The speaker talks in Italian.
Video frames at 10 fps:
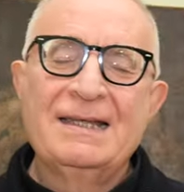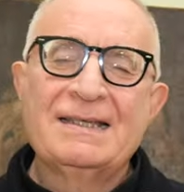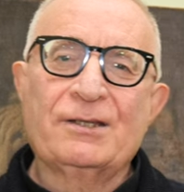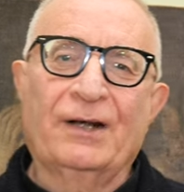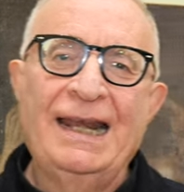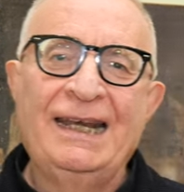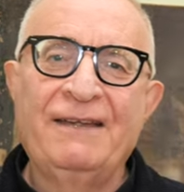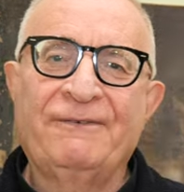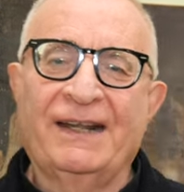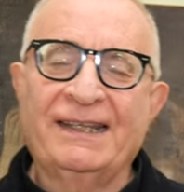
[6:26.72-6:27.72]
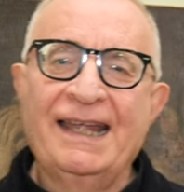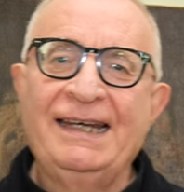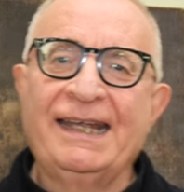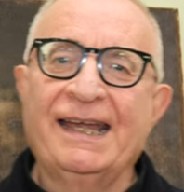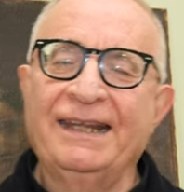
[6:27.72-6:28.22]
Sorelle e
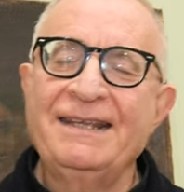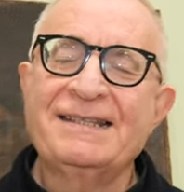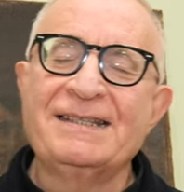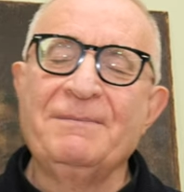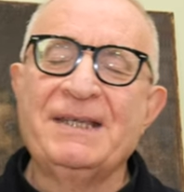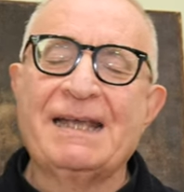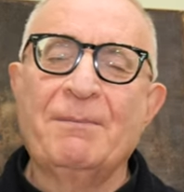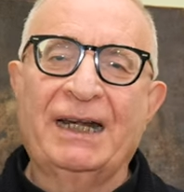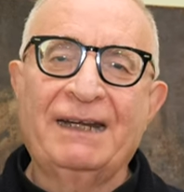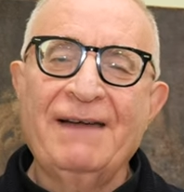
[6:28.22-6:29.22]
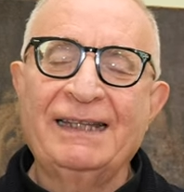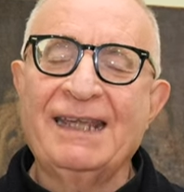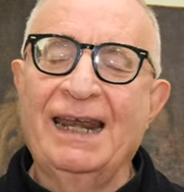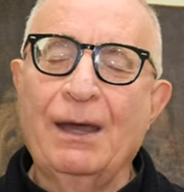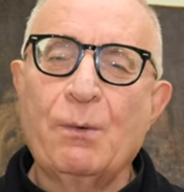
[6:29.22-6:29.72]
fratelli carissimi, siamo
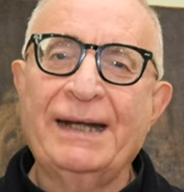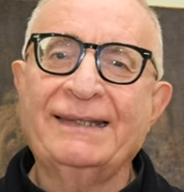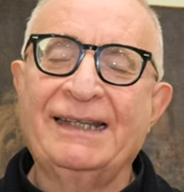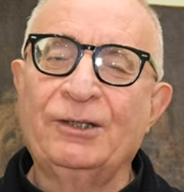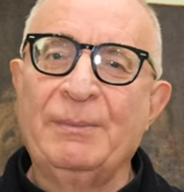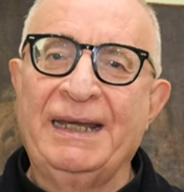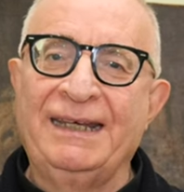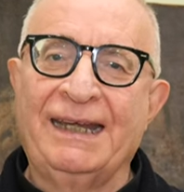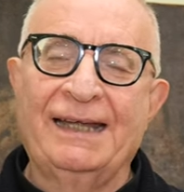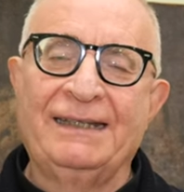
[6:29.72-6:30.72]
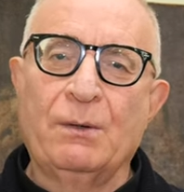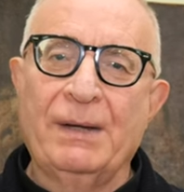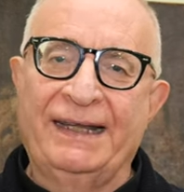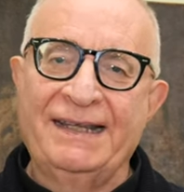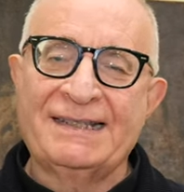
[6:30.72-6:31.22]
arrivati alla quarta domenica di
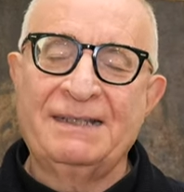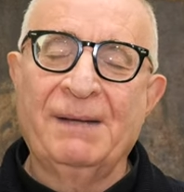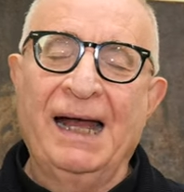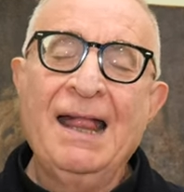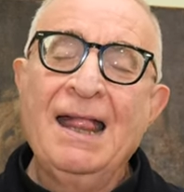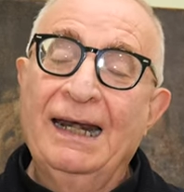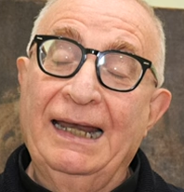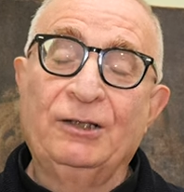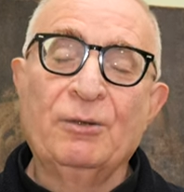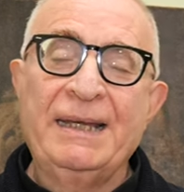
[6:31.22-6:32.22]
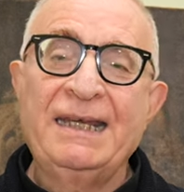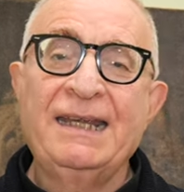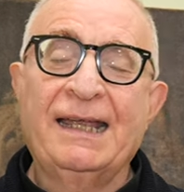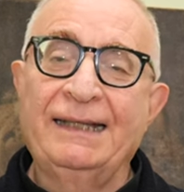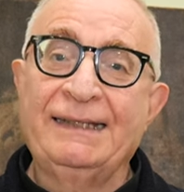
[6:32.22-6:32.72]
Quaresima, la
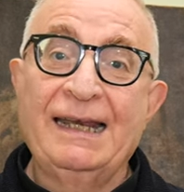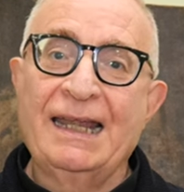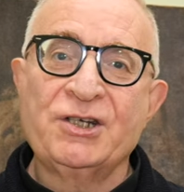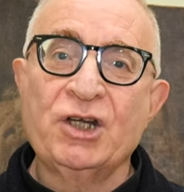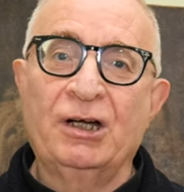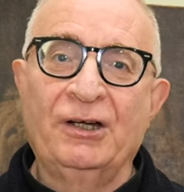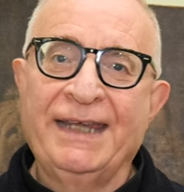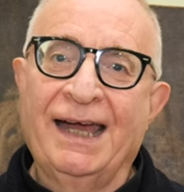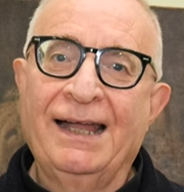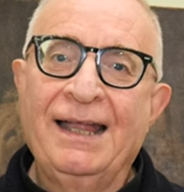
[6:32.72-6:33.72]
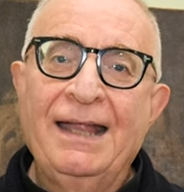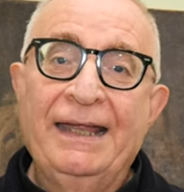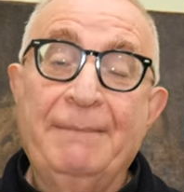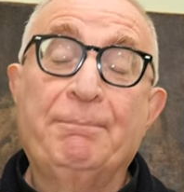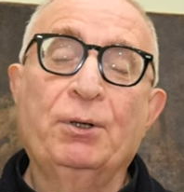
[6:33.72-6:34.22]
domenica della gioia,
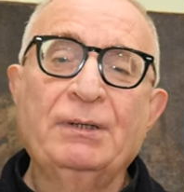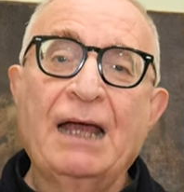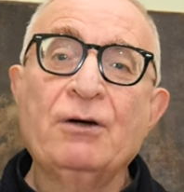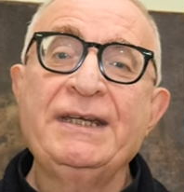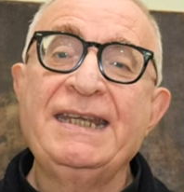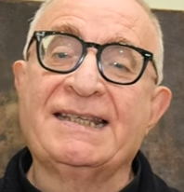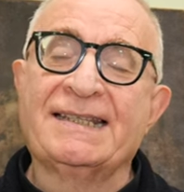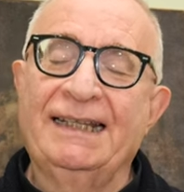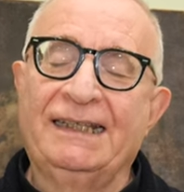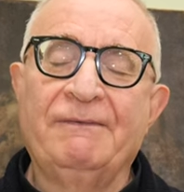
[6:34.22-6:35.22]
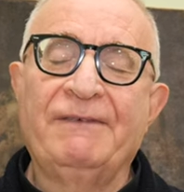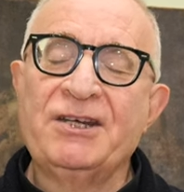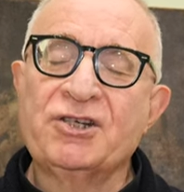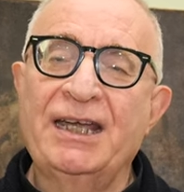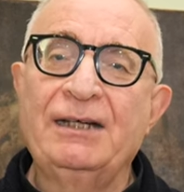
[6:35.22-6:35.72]
e protagonista del
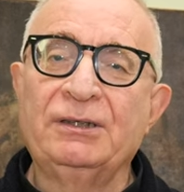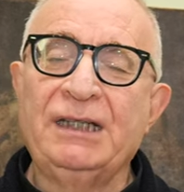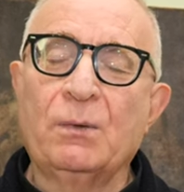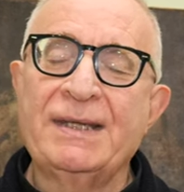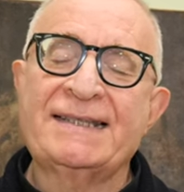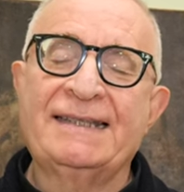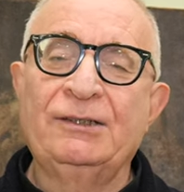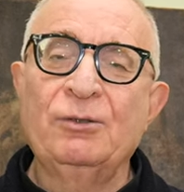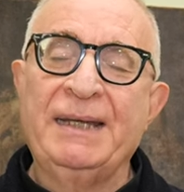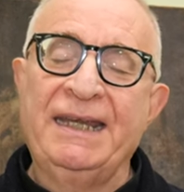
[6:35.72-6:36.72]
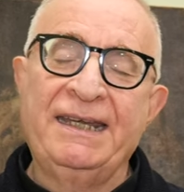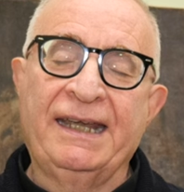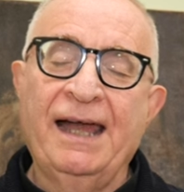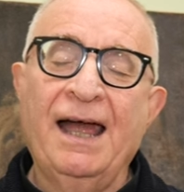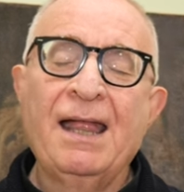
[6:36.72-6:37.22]
Vangelo di questa
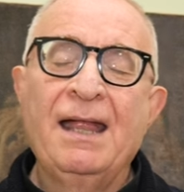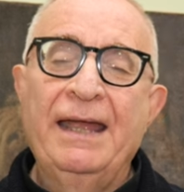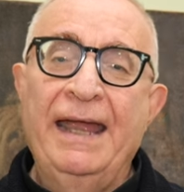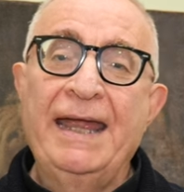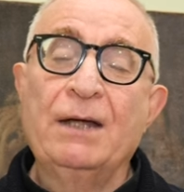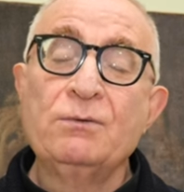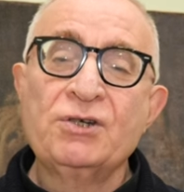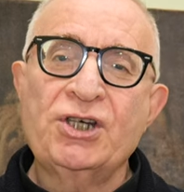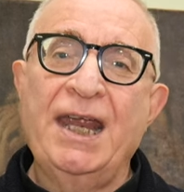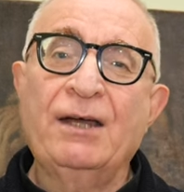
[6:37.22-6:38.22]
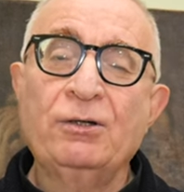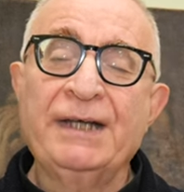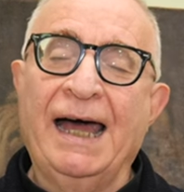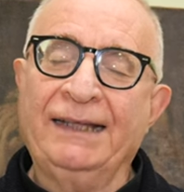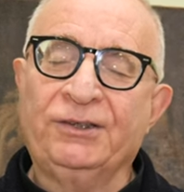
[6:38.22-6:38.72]
domenica è un cieco
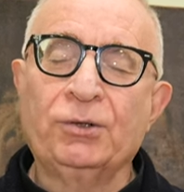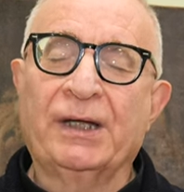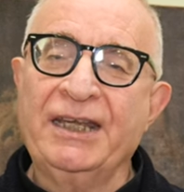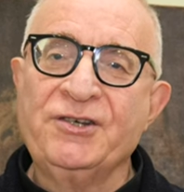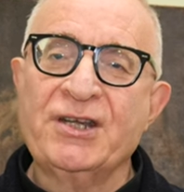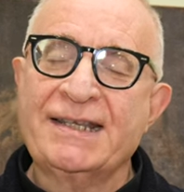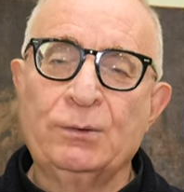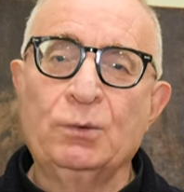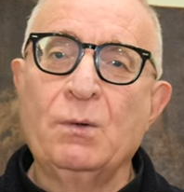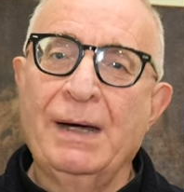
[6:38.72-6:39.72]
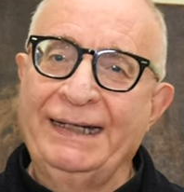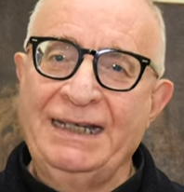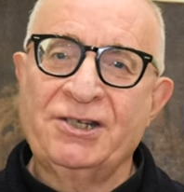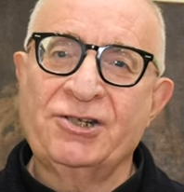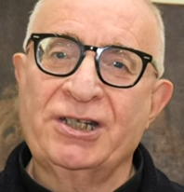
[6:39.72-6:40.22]
nato che Gesù
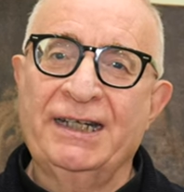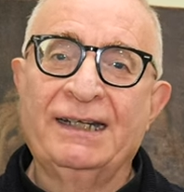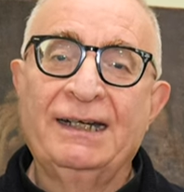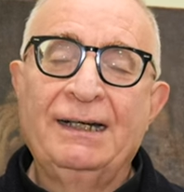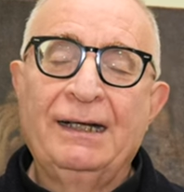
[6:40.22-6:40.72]
guarisce.